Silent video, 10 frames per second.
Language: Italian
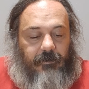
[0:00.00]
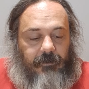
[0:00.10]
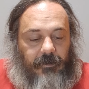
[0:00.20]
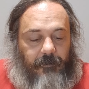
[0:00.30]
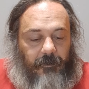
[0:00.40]

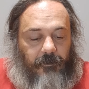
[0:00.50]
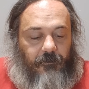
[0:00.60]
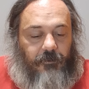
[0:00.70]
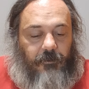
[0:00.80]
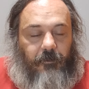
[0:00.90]
e abbiamo
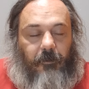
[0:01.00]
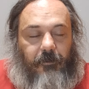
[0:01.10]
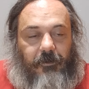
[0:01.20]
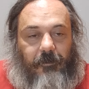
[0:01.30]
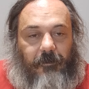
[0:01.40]
avuto un po'
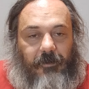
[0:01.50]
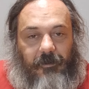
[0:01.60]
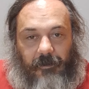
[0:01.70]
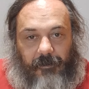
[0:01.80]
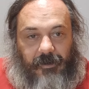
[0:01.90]
di problemi
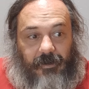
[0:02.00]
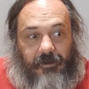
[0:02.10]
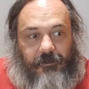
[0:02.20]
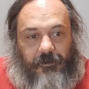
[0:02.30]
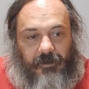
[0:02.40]
a beccare
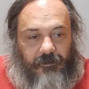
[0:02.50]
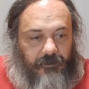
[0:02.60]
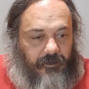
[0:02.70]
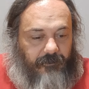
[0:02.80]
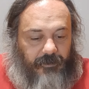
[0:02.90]
il risultato
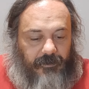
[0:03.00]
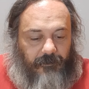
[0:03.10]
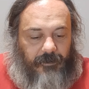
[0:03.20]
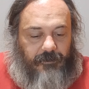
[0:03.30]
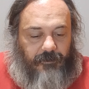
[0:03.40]
in effetti
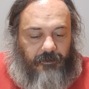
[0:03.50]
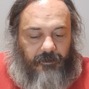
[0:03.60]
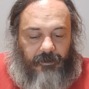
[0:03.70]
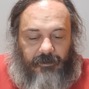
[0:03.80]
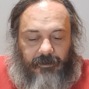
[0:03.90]
quattro
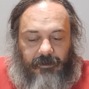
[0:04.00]
gol